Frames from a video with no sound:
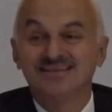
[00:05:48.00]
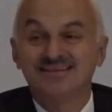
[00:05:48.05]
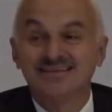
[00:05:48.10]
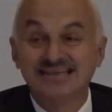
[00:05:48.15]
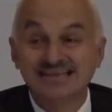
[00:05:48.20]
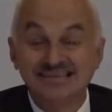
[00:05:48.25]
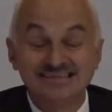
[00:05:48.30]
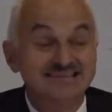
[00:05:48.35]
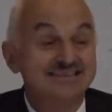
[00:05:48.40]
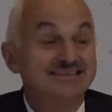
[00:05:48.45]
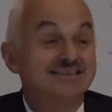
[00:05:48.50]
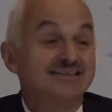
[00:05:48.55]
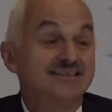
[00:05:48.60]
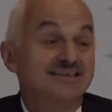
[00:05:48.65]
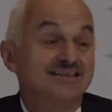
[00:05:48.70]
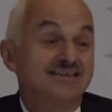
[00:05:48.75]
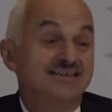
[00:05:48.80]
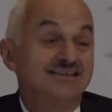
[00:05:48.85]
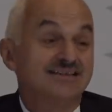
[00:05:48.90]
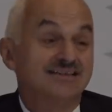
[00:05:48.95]

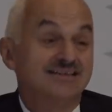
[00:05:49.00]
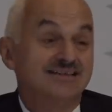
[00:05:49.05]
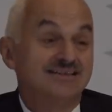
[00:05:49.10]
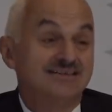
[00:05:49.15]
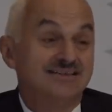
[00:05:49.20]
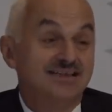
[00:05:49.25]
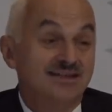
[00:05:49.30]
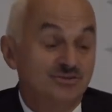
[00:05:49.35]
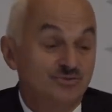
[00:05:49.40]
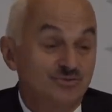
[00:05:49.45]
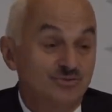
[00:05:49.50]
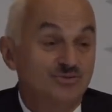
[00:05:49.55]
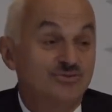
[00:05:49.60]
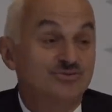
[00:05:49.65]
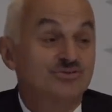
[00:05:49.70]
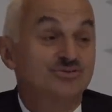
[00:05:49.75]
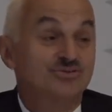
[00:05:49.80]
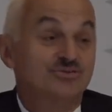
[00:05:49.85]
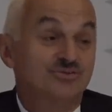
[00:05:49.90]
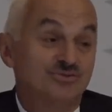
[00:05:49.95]
Gençleri
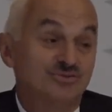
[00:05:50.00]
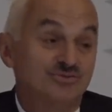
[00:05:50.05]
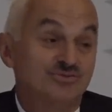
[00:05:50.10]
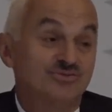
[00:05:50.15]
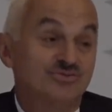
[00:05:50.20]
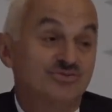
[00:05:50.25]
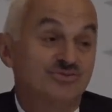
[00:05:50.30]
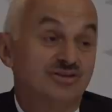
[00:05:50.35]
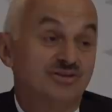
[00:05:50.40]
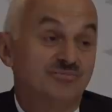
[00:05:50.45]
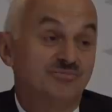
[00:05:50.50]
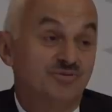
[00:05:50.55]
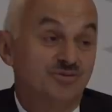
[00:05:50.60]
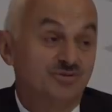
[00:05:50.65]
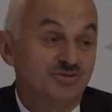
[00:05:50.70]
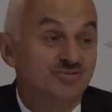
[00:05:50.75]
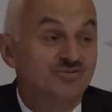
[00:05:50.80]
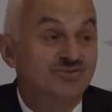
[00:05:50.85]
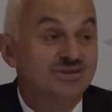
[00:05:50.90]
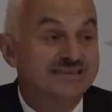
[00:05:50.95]
teknoloji konusunda
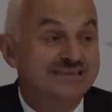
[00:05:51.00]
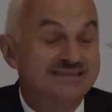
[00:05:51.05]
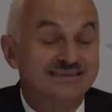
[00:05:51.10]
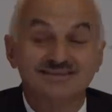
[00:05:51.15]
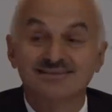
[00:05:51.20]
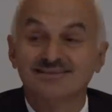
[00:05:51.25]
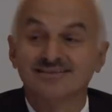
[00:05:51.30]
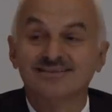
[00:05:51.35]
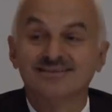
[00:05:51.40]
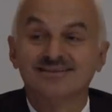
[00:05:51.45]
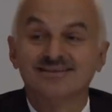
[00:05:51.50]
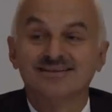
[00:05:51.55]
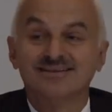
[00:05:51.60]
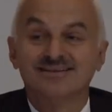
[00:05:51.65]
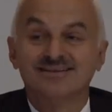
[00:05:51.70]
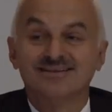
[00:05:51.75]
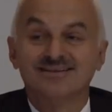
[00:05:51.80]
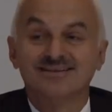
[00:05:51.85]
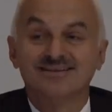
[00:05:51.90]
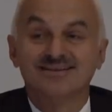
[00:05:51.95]
motive edin
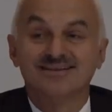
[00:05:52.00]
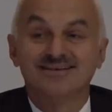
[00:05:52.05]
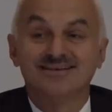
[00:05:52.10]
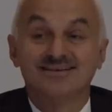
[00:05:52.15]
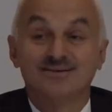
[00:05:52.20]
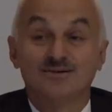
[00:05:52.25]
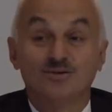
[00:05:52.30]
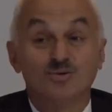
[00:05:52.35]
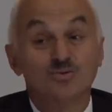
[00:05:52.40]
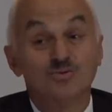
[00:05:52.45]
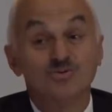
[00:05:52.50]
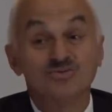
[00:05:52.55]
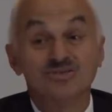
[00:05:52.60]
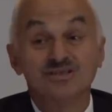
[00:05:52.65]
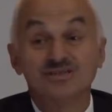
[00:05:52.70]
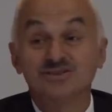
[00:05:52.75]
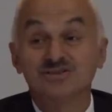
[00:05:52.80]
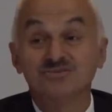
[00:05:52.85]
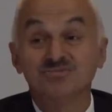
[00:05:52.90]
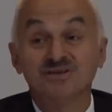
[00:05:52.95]
e, okul
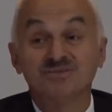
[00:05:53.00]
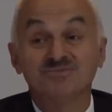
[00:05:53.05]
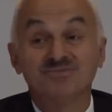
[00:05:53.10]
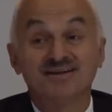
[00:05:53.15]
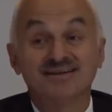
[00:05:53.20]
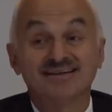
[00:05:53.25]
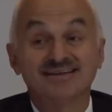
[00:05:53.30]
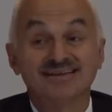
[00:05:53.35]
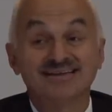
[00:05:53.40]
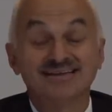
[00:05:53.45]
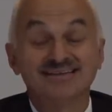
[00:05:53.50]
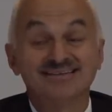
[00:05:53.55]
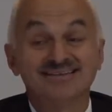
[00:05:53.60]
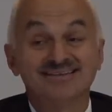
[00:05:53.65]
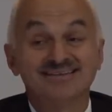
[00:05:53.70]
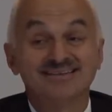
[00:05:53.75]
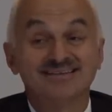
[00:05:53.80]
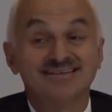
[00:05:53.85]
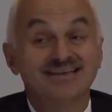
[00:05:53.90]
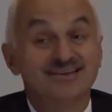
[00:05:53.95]
seçimi yaparken
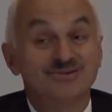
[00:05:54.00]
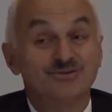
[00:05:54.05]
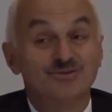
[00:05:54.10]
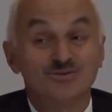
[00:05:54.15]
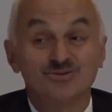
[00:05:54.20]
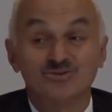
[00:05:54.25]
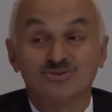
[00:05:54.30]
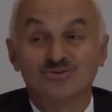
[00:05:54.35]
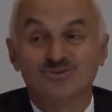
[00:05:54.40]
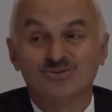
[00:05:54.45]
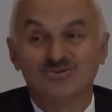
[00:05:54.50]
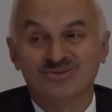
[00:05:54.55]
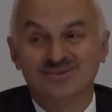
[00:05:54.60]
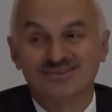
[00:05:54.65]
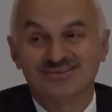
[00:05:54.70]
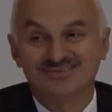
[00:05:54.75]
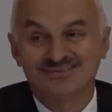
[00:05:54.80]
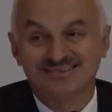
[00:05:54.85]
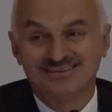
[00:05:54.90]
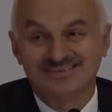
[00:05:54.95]
teknolojik
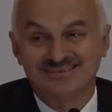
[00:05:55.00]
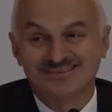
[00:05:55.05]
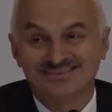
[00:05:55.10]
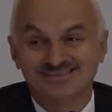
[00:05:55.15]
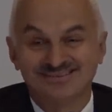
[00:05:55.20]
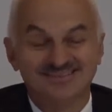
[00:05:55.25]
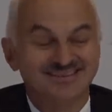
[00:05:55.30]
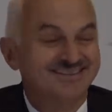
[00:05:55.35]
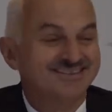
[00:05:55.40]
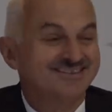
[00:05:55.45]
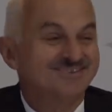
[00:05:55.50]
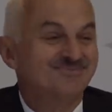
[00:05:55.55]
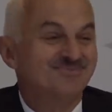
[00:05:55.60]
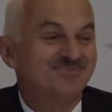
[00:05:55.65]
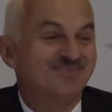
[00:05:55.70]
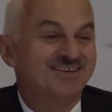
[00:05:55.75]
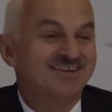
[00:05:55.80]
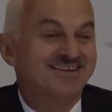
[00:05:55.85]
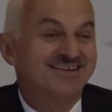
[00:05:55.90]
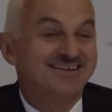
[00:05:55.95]
konularını seçsinler.
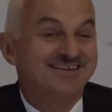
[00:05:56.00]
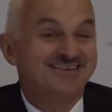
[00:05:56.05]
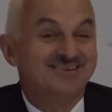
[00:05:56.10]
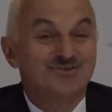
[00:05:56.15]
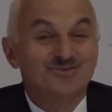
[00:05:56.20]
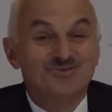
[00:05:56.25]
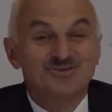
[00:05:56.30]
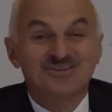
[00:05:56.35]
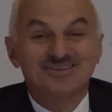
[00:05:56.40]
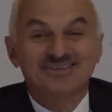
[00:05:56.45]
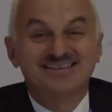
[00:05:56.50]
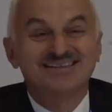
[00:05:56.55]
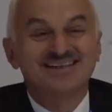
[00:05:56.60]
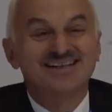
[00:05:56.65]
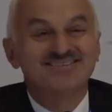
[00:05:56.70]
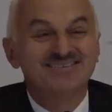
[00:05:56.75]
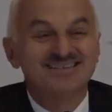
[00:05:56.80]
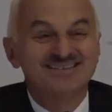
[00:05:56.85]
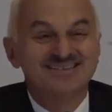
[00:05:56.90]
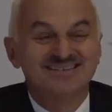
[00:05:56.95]
TUSAŞ'a
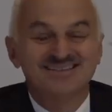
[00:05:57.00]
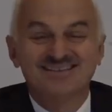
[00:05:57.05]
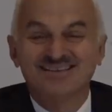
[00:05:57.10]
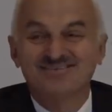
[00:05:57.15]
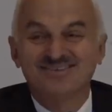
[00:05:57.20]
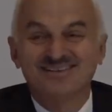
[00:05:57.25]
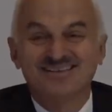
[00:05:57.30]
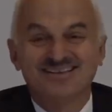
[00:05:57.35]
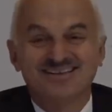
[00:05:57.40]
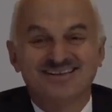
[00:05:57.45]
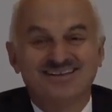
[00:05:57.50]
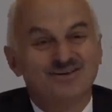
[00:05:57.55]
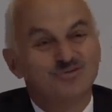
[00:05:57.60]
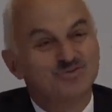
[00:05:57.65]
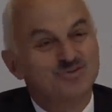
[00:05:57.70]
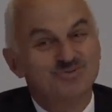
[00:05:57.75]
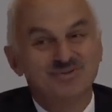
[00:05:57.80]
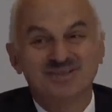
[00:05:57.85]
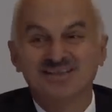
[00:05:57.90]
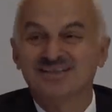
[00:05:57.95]
gelmezseler bile
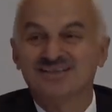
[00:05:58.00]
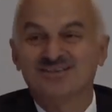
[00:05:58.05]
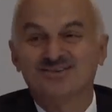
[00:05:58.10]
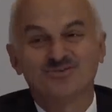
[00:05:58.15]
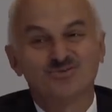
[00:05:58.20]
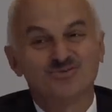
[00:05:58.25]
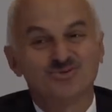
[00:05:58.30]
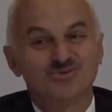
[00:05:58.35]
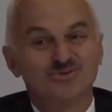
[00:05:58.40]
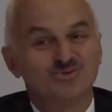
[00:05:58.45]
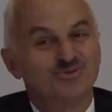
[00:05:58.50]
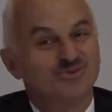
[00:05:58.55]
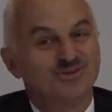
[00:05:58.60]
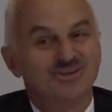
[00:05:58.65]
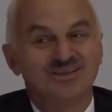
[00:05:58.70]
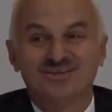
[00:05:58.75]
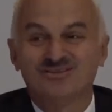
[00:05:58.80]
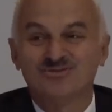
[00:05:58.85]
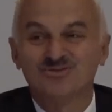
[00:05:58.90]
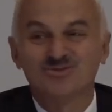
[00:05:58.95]
havuz bir tane havuzdu,
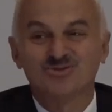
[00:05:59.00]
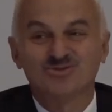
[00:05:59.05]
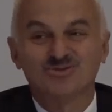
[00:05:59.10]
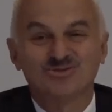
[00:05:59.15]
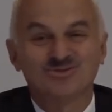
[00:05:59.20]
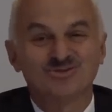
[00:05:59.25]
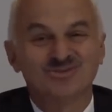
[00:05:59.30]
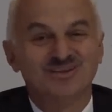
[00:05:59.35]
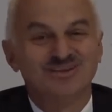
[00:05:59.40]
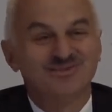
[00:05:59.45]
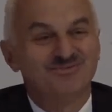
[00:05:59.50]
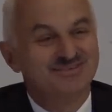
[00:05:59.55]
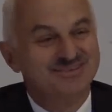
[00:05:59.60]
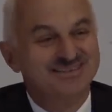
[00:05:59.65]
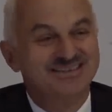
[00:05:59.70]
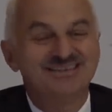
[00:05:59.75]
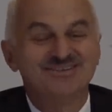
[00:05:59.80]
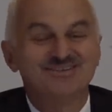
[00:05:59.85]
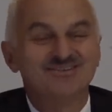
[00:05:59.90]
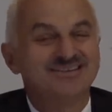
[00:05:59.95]
Türkiye havuzudur. Biz
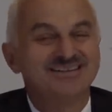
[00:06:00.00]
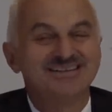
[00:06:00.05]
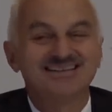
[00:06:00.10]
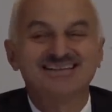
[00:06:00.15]
yine onları